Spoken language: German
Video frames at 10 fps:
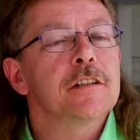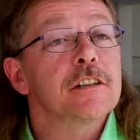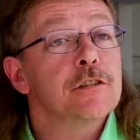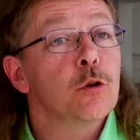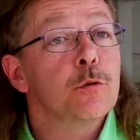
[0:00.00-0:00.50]

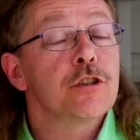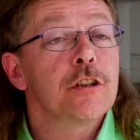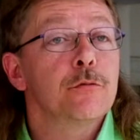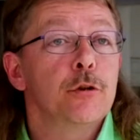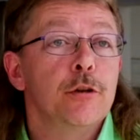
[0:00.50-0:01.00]
Risiko
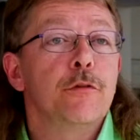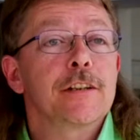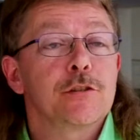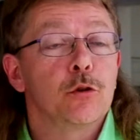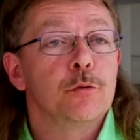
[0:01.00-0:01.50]
besteht für die
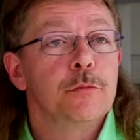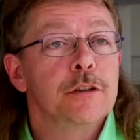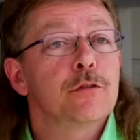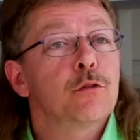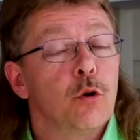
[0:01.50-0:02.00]
Infektion
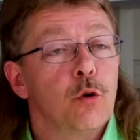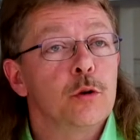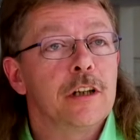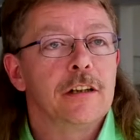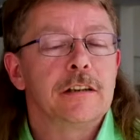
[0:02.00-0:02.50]
mit
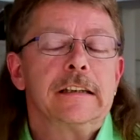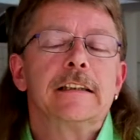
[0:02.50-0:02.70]
Corona,